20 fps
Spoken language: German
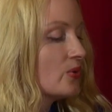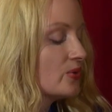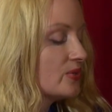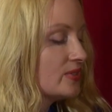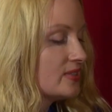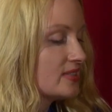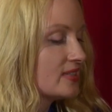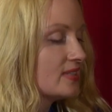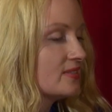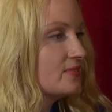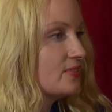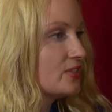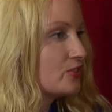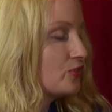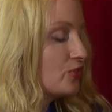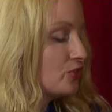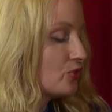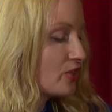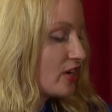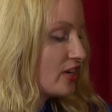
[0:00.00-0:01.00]
Und äh,
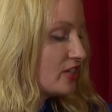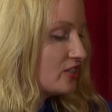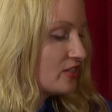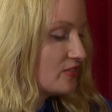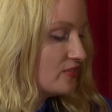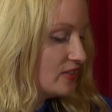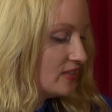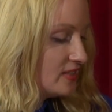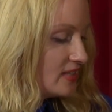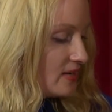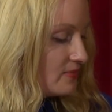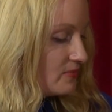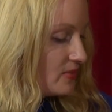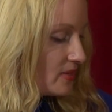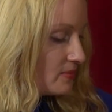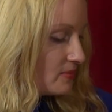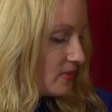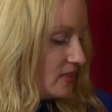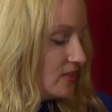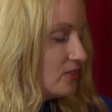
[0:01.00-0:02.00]
was wir noch gar nicht erwähnt haben, wir
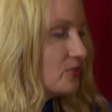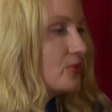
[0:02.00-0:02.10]
haben ja hier